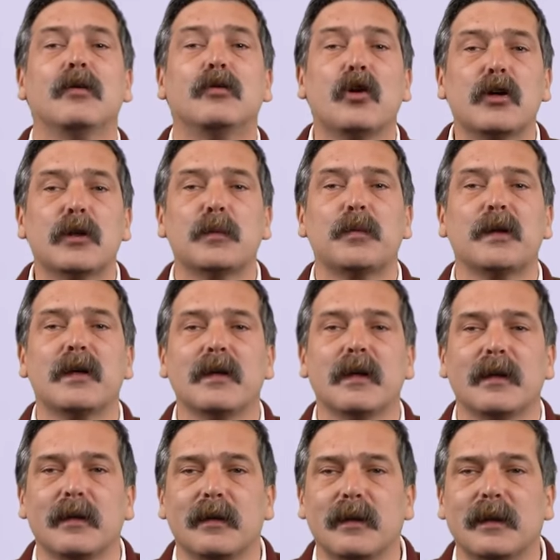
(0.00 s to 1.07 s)
dört bir
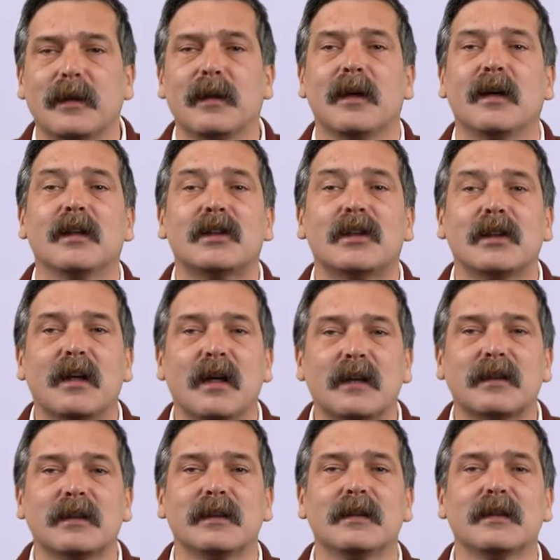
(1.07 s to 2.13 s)
yanında
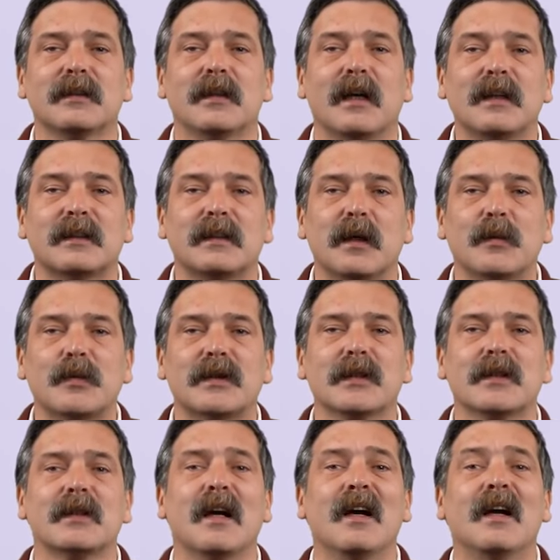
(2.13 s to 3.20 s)
çıkarsız,
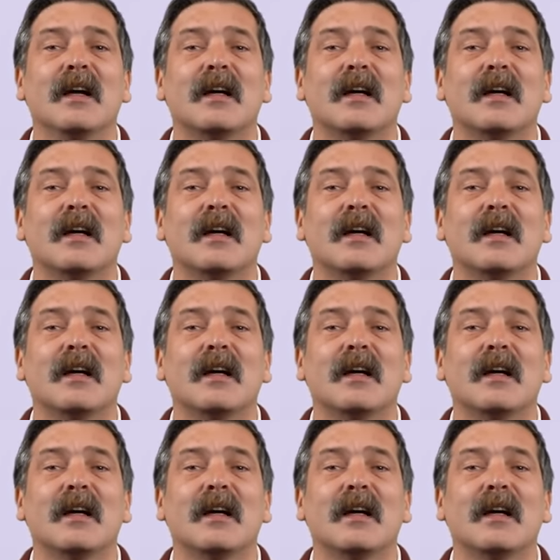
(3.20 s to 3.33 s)
hesapsız,